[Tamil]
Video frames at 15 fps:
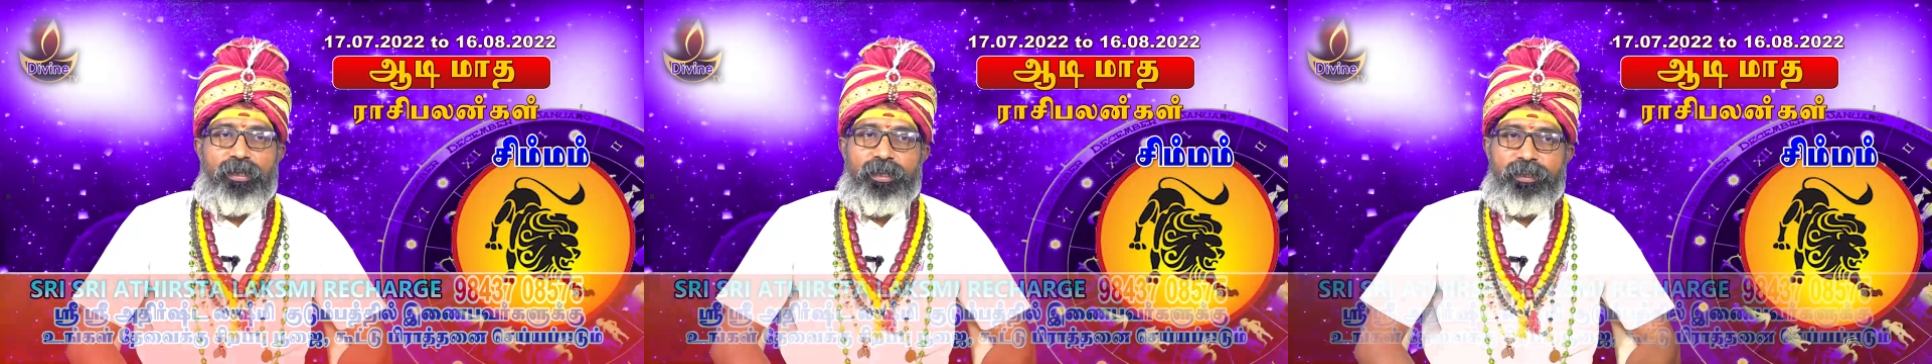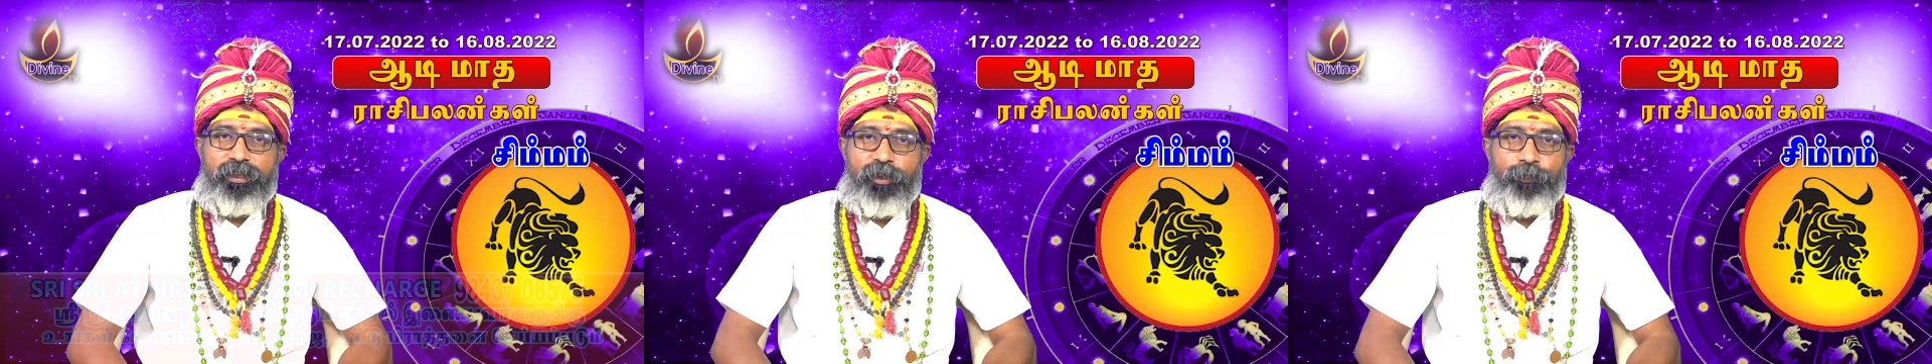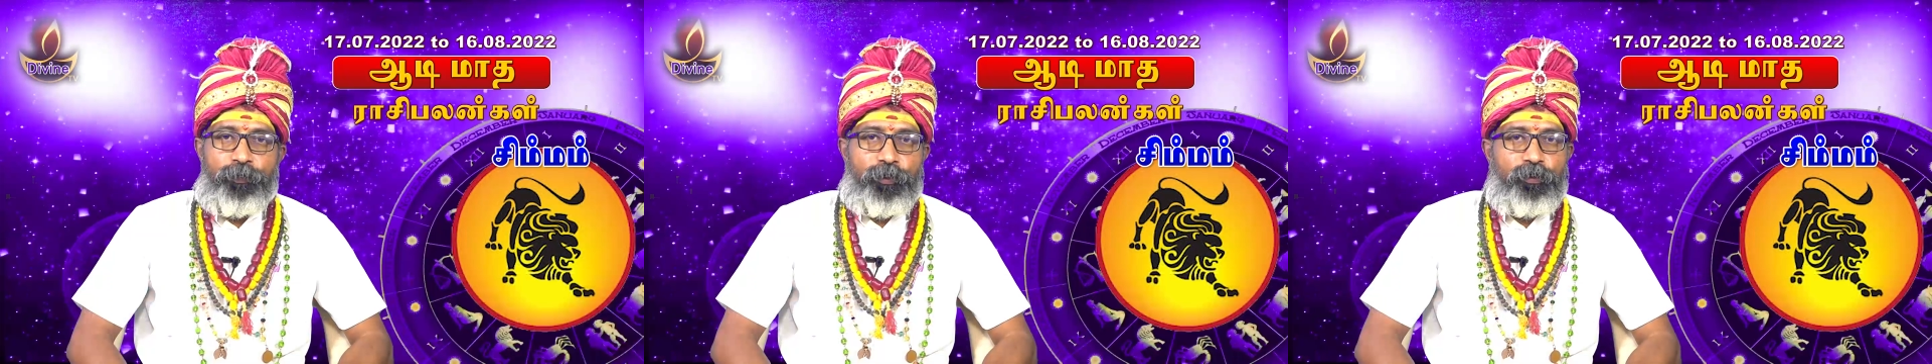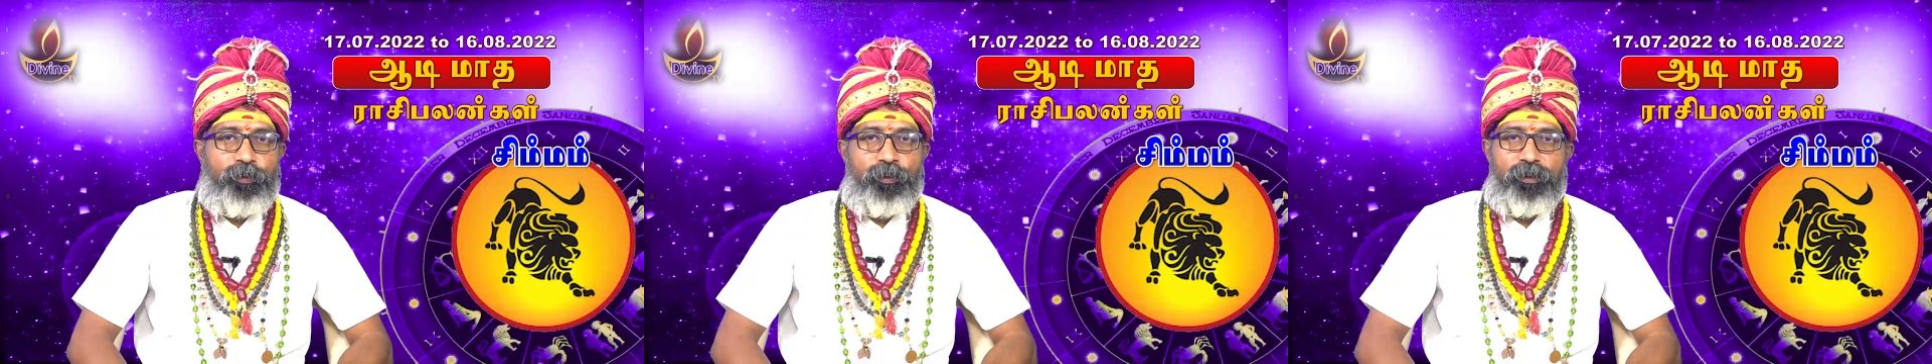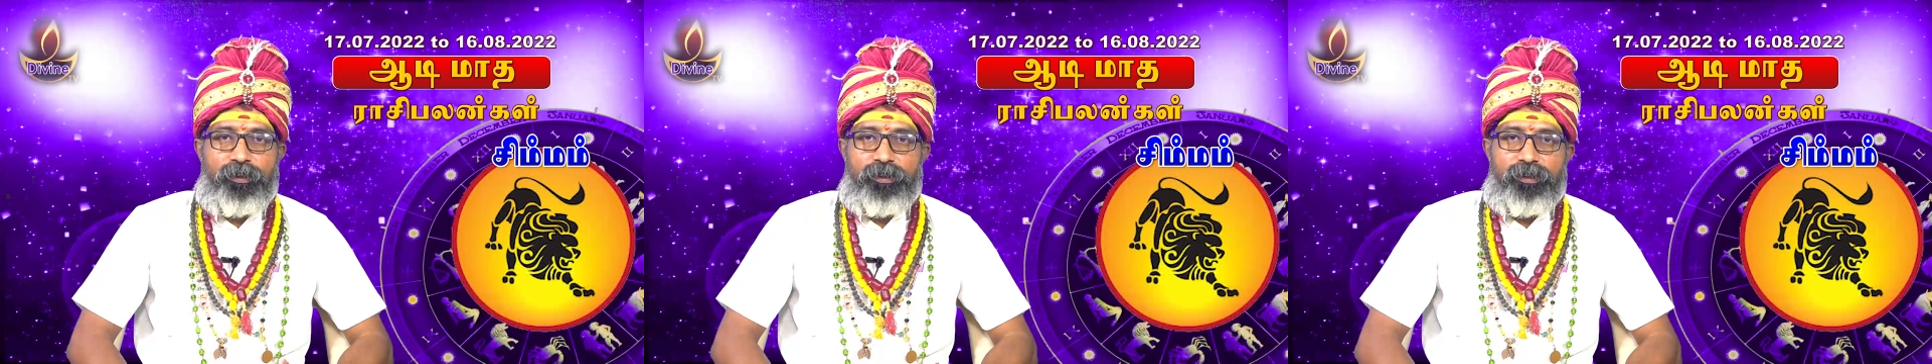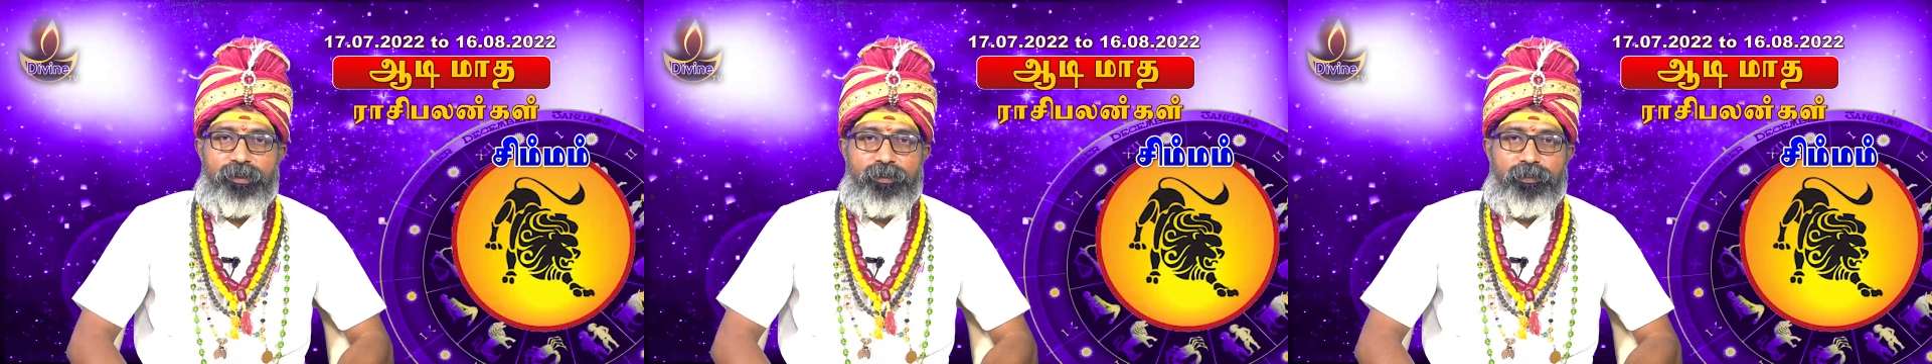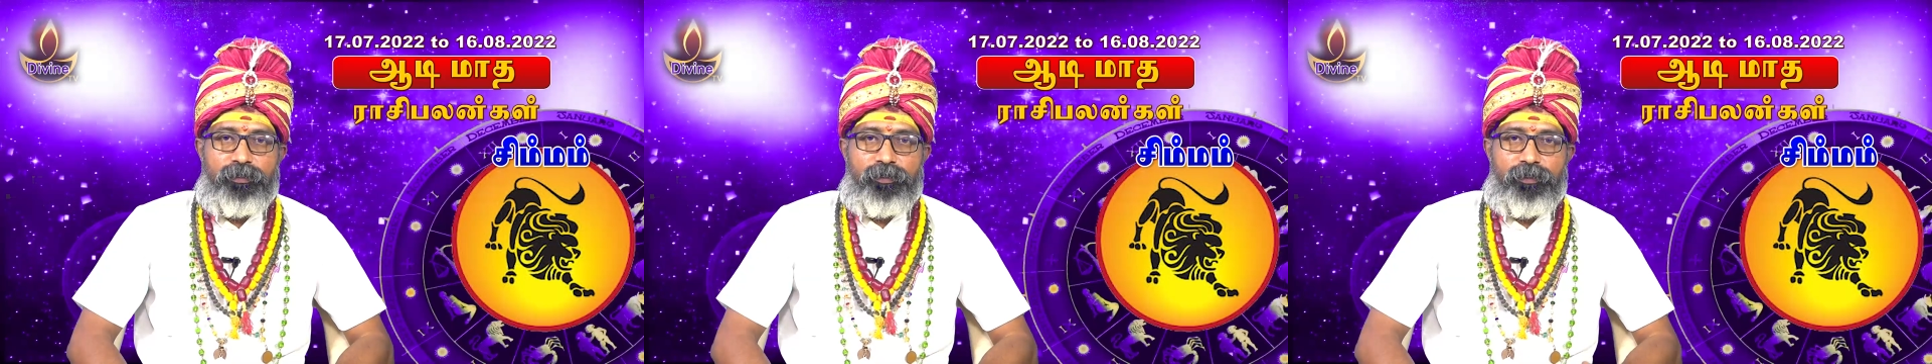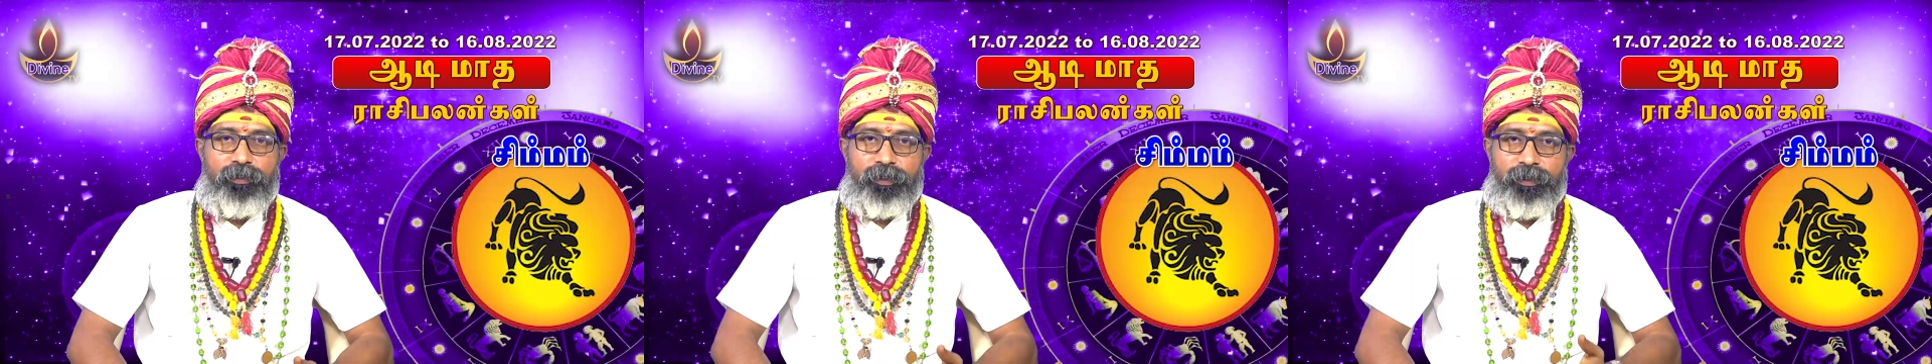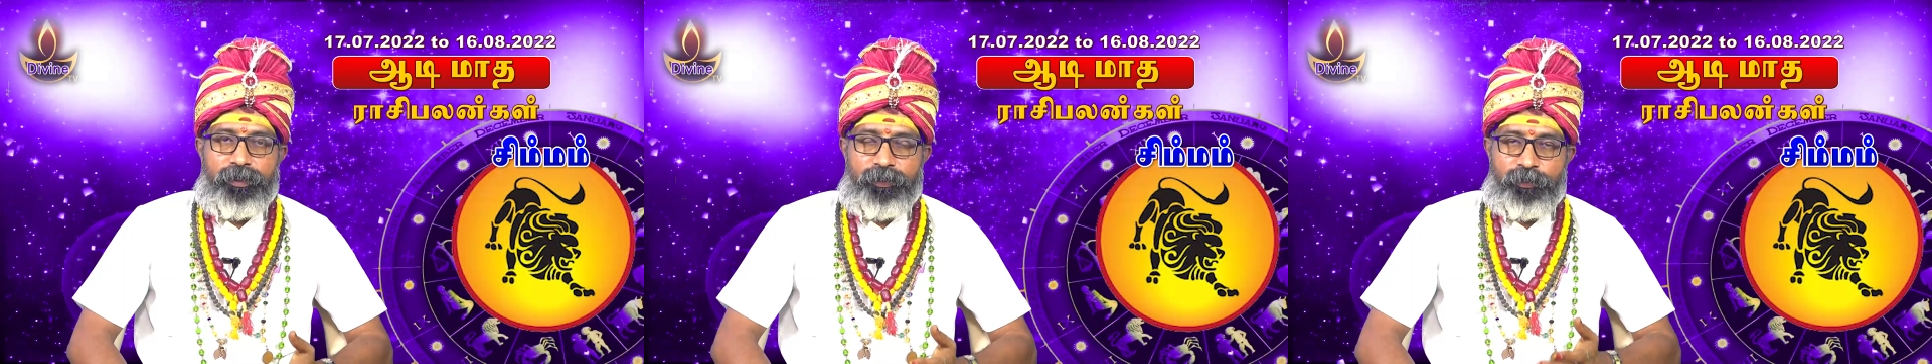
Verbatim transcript: அதுக்கப்புறம் இந்த